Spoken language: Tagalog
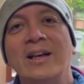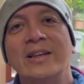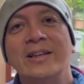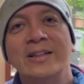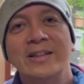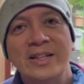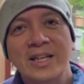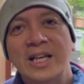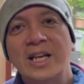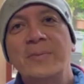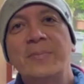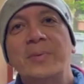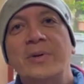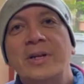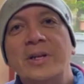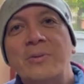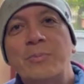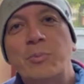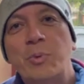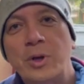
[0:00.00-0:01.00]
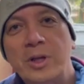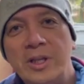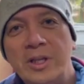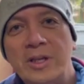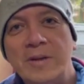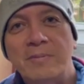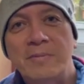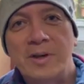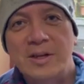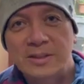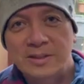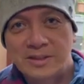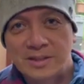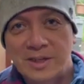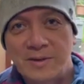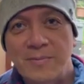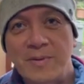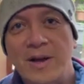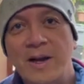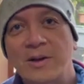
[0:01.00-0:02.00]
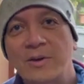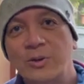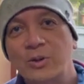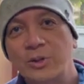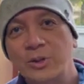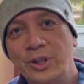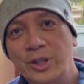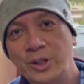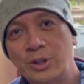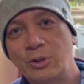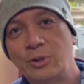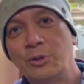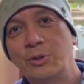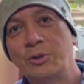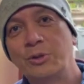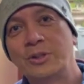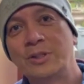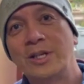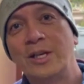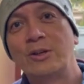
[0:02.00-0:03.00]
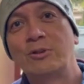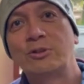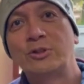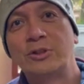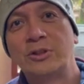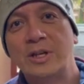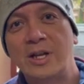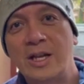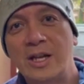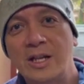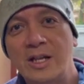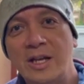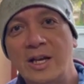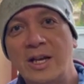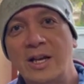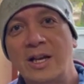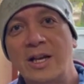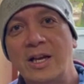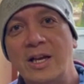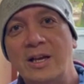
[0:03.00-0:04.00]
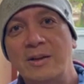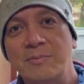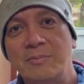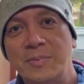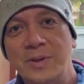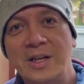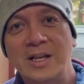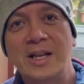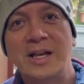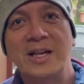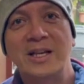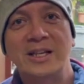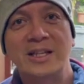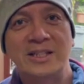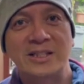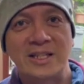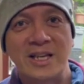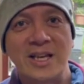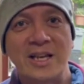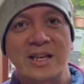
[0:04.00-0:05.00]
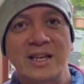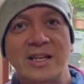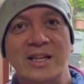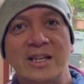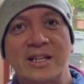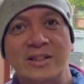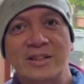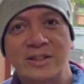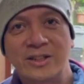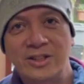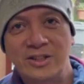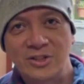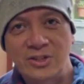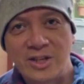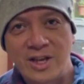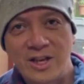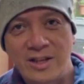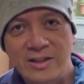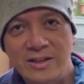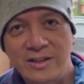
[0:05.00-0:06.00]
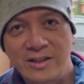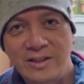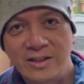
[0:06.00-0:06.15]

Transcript: hindi ka pa rin pwedeng magtrabaho dito sa Australia bilang isang electrician.